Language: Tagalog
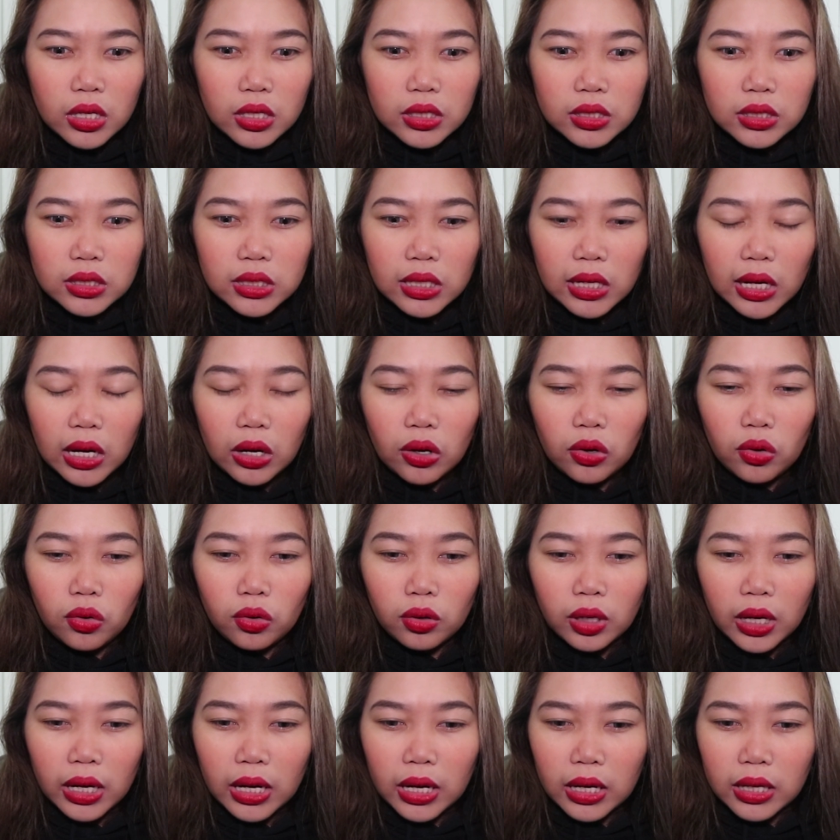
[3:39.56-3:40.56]
Si
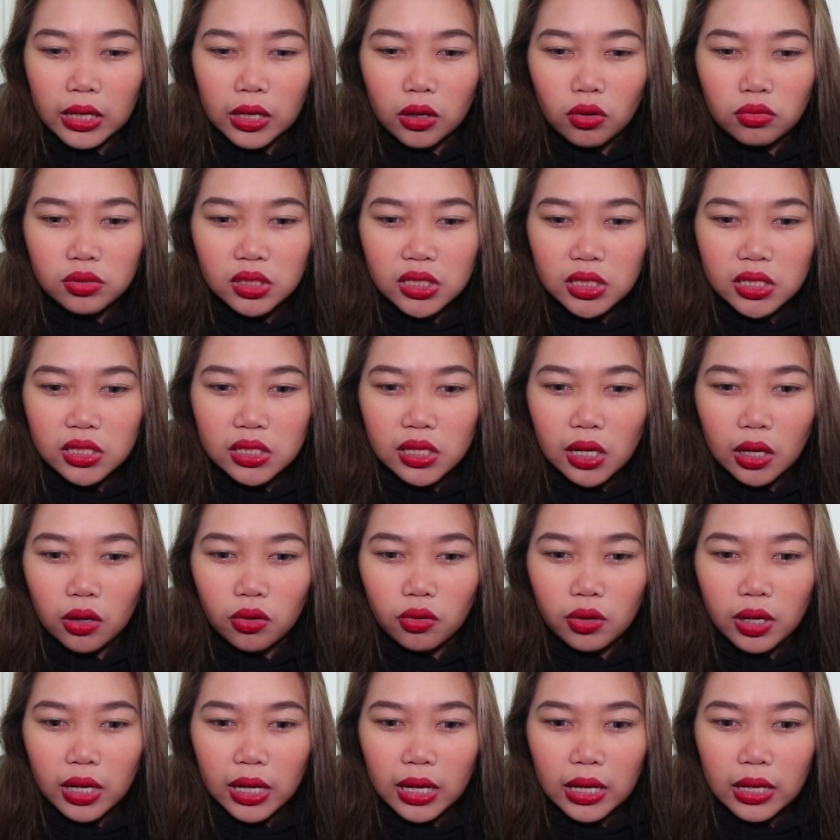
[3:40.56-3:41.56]
Laura. Nagunsa si
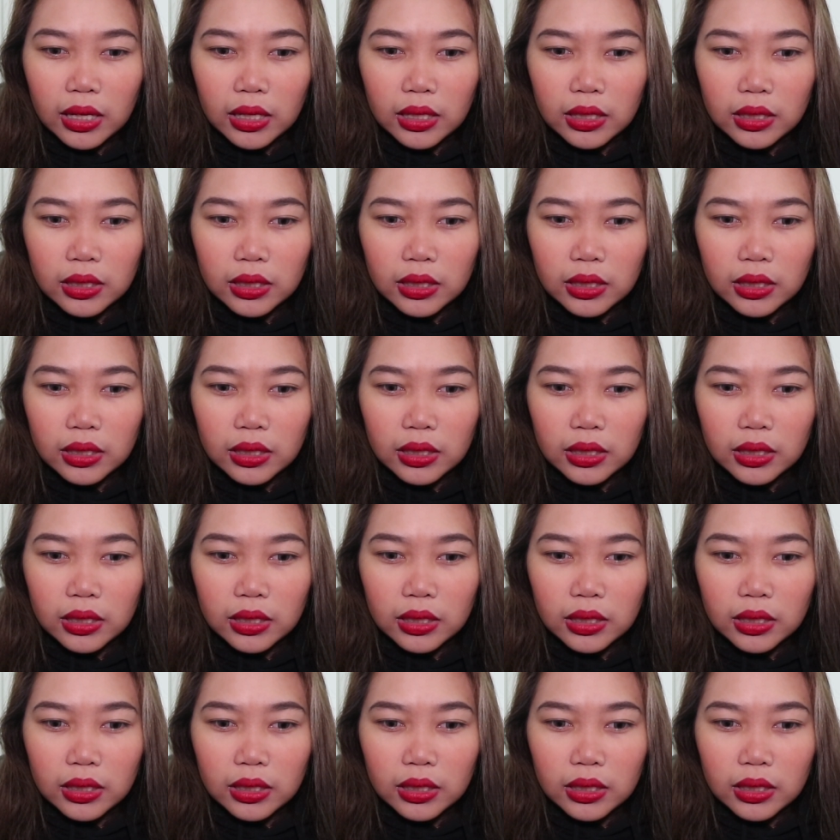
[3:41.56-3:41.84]
Laura.